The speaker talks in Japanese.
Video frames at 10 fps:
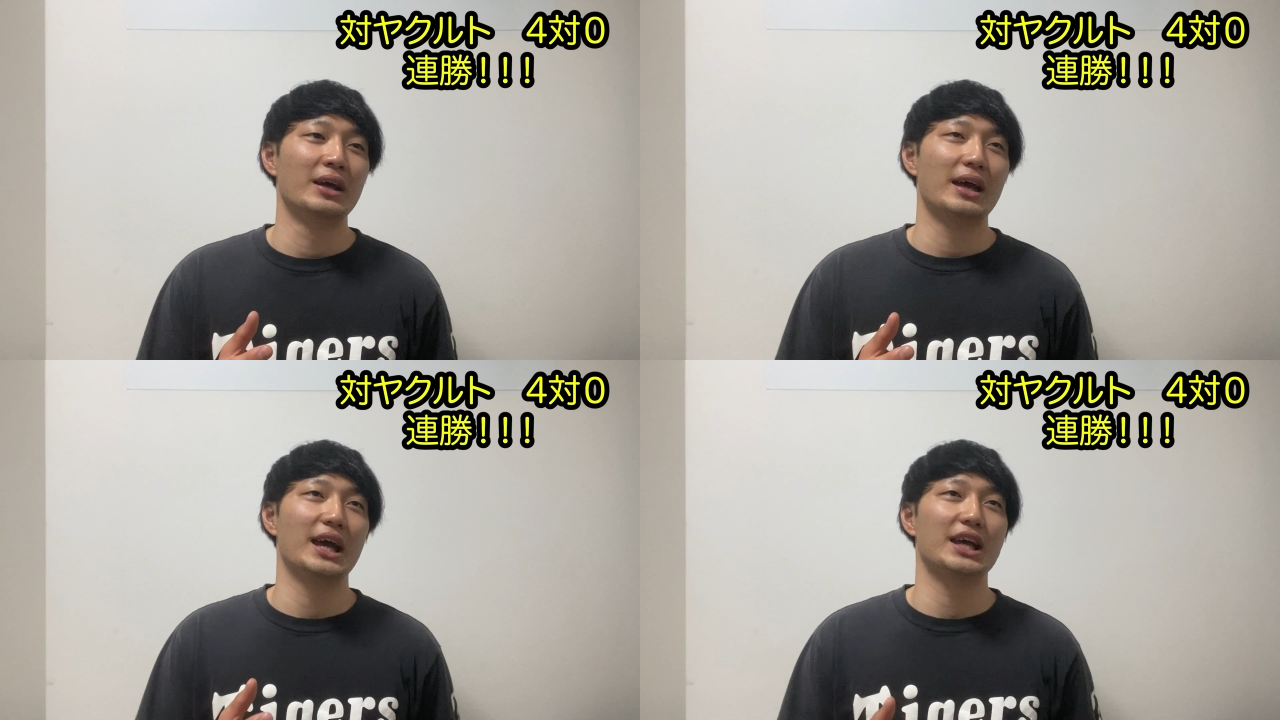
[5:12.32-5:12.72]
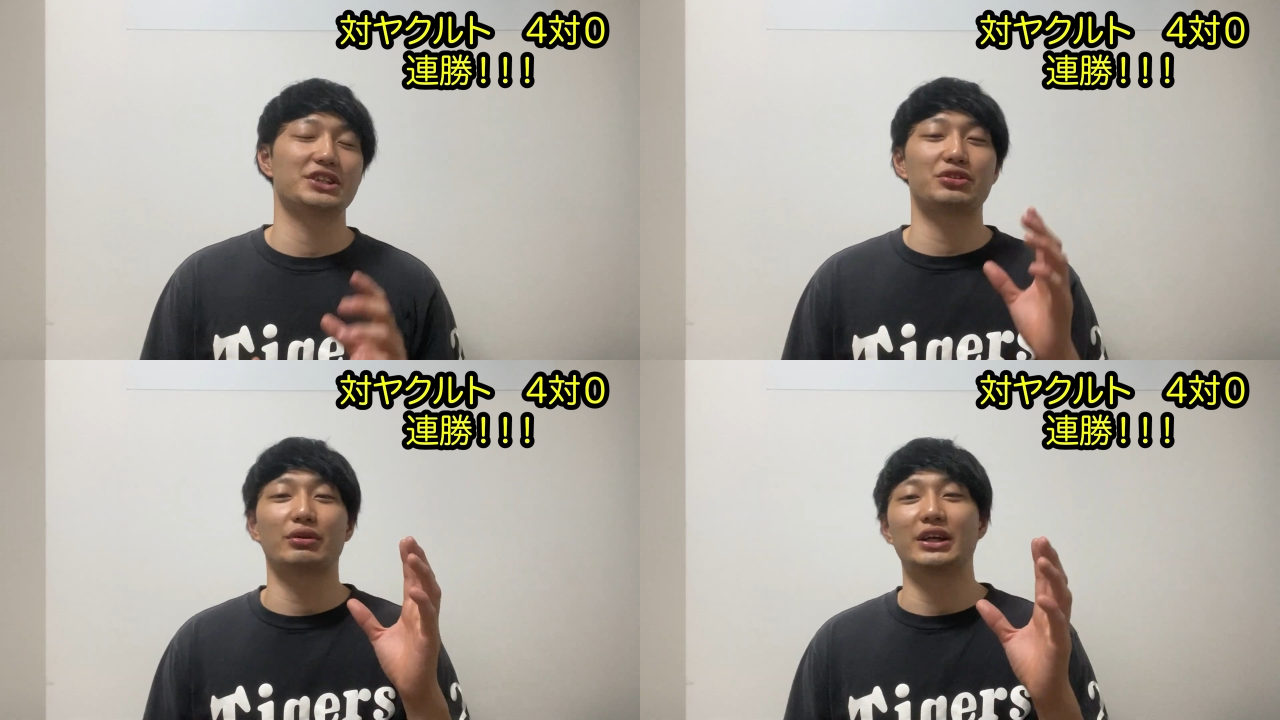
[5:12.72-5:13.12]

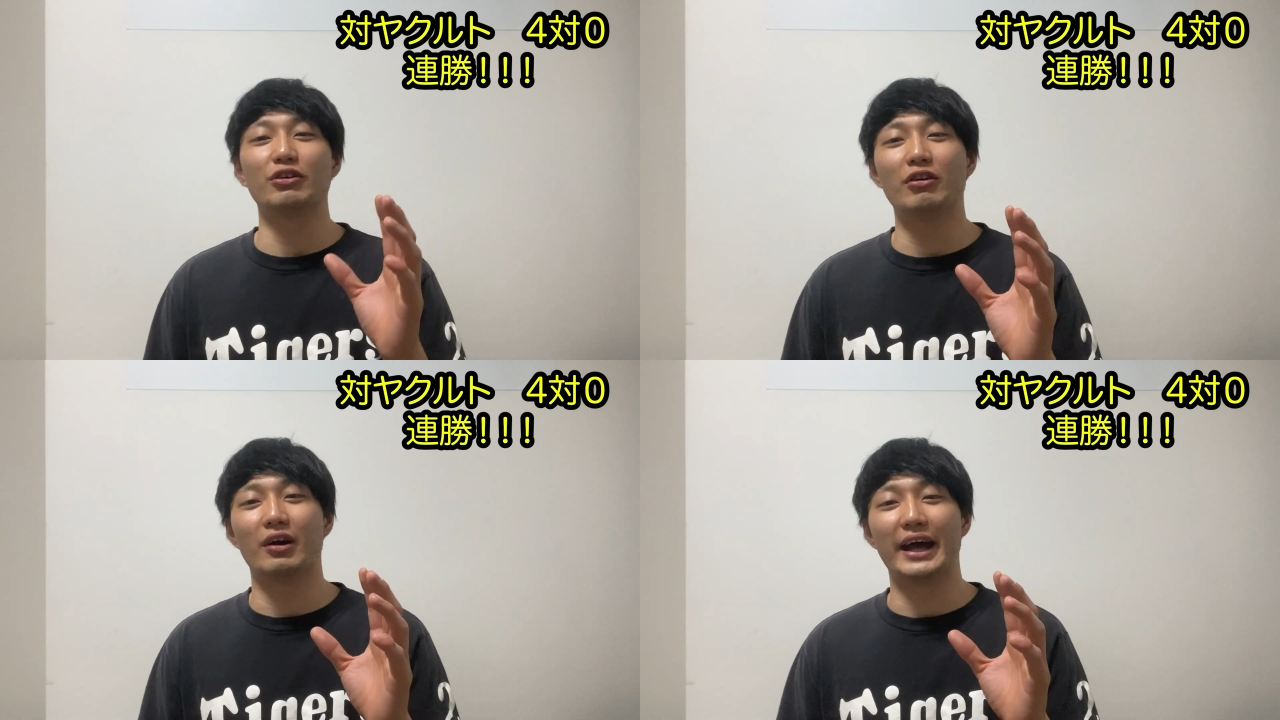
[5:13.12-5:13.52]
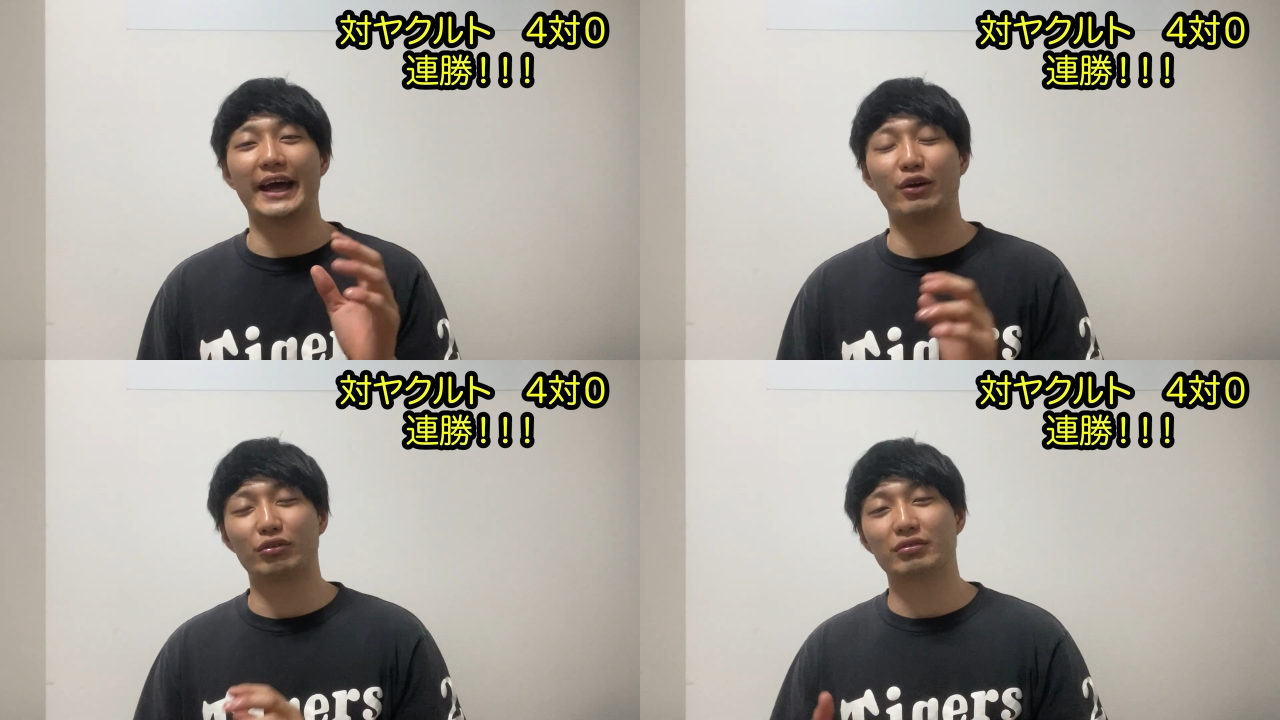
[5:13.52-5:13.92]
えー、処理の、
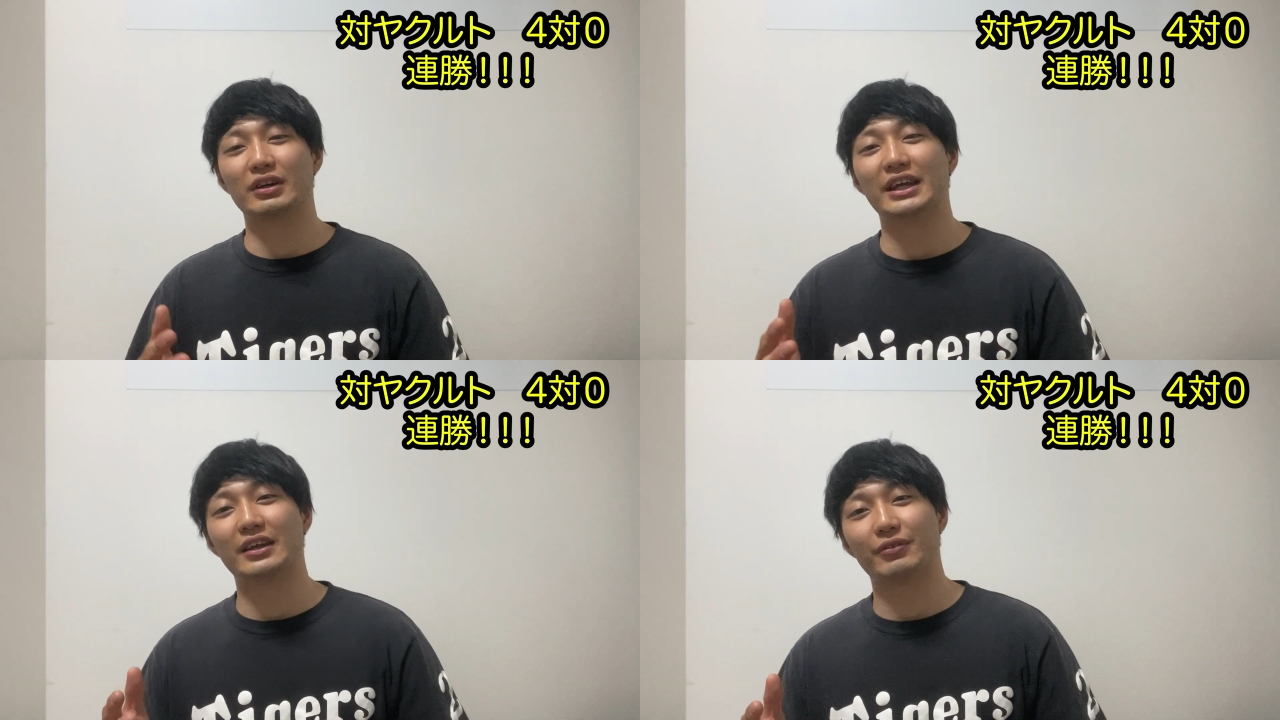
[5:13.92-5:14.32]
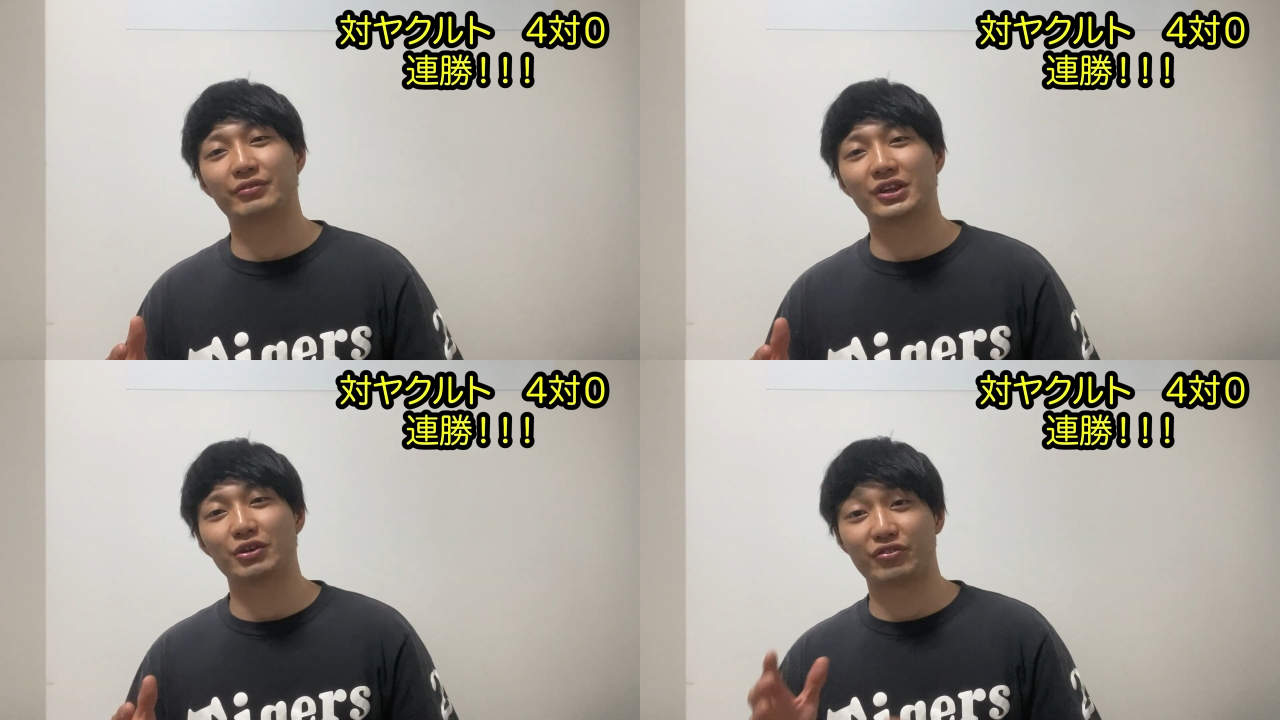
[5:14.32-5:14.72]
えー、
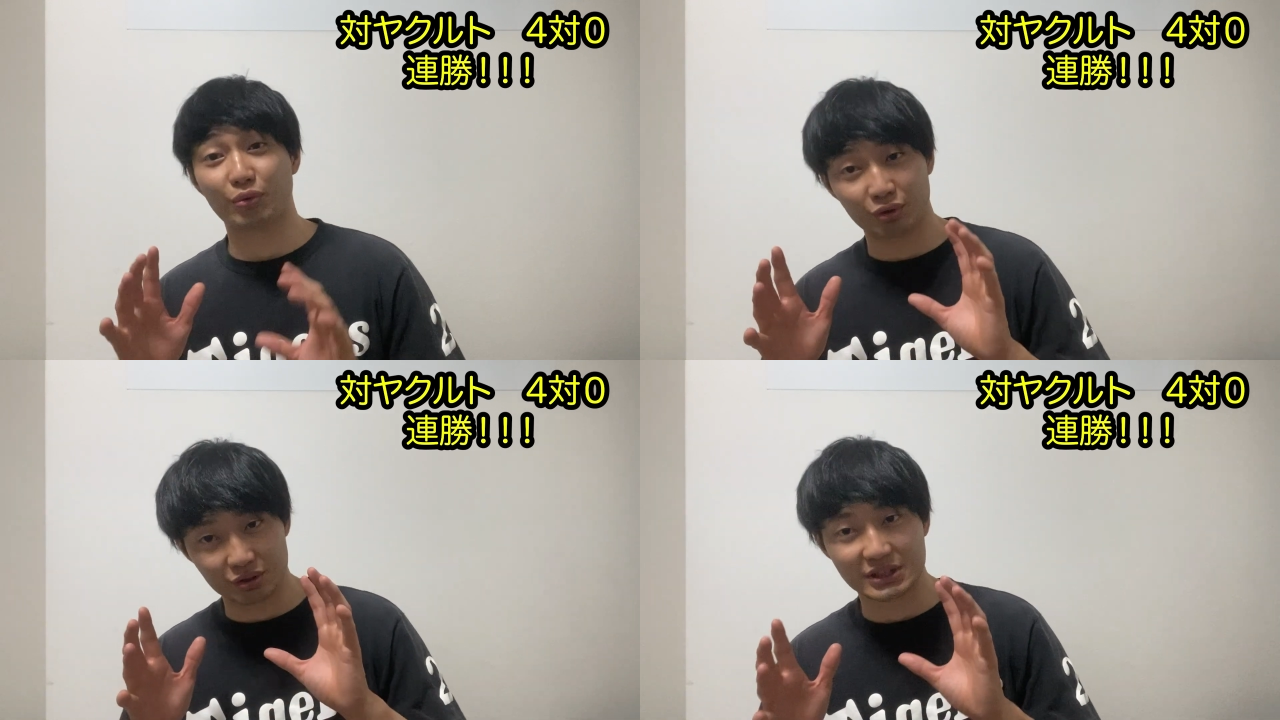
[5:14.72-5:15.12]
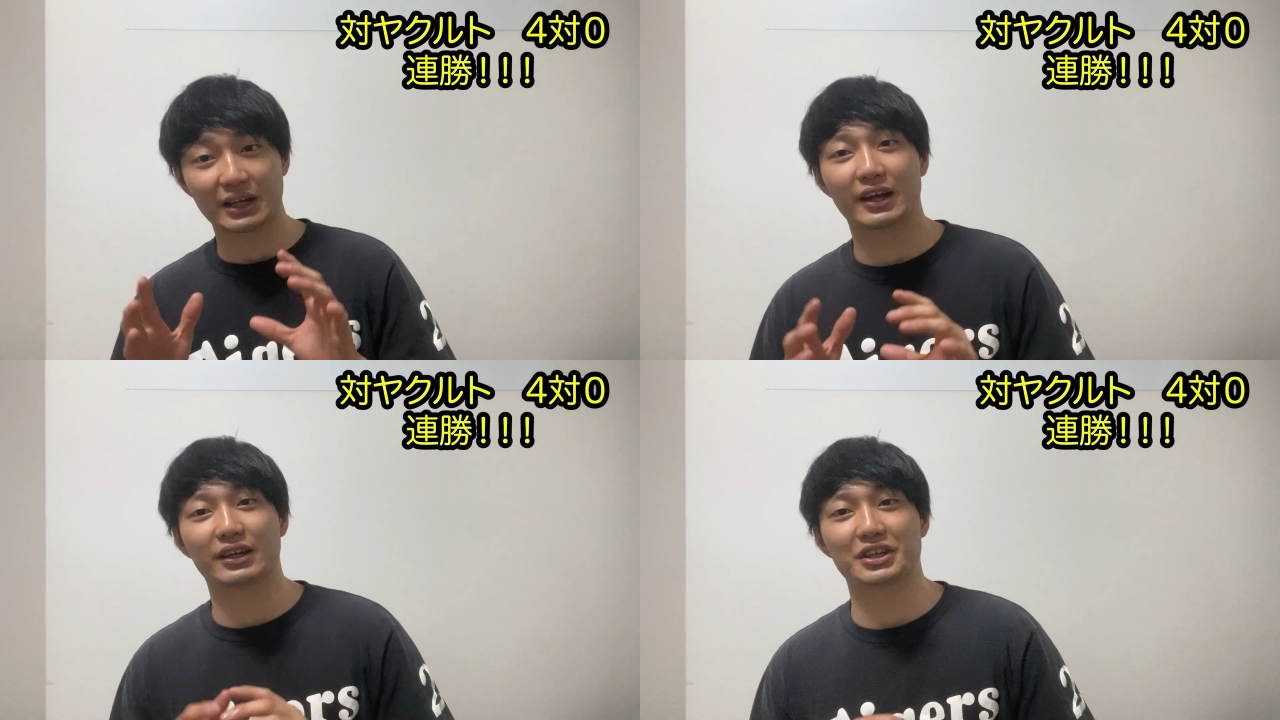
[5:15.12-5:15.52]
ロングリリーフっていう、そういう使
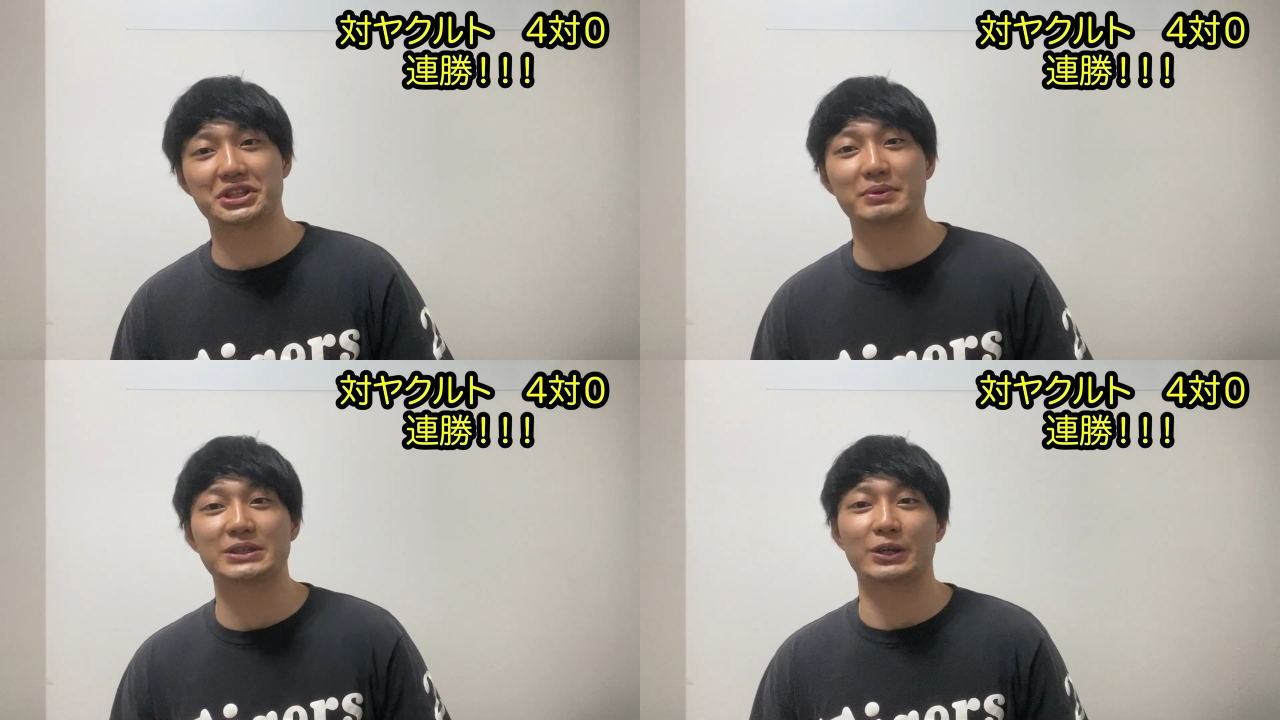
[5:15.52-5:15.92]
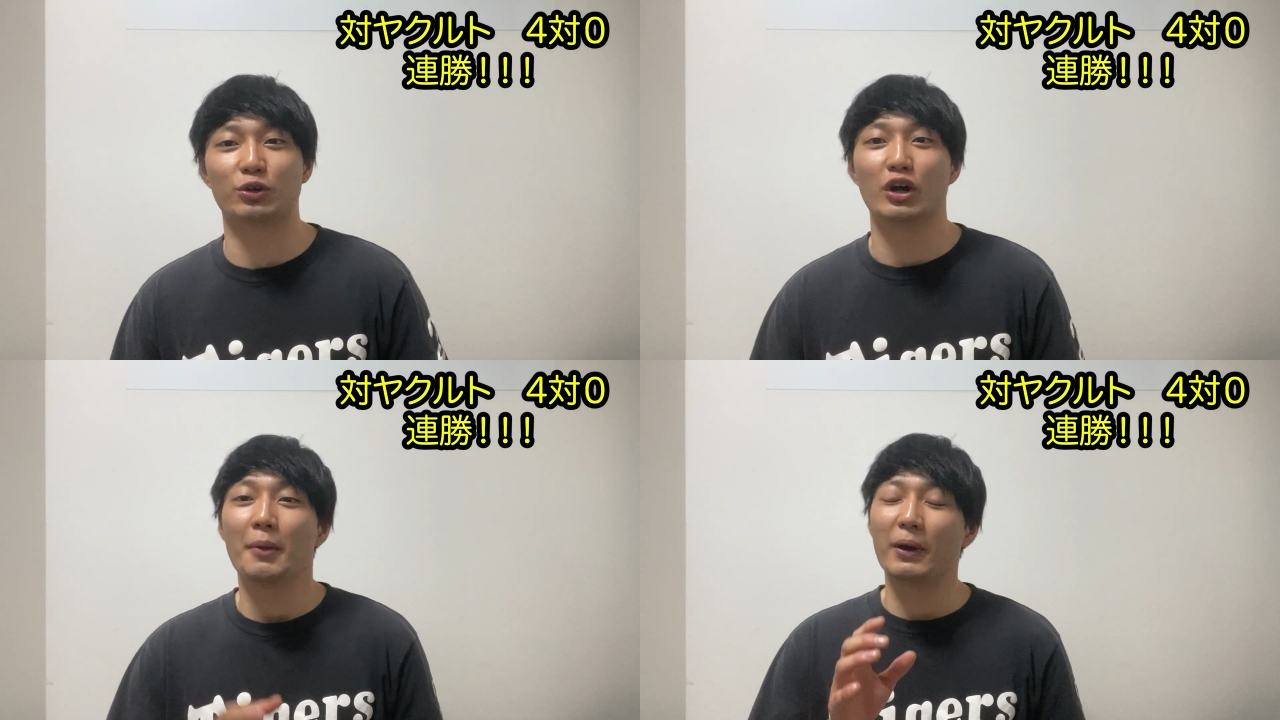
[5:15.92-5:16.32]
われ方しますけど、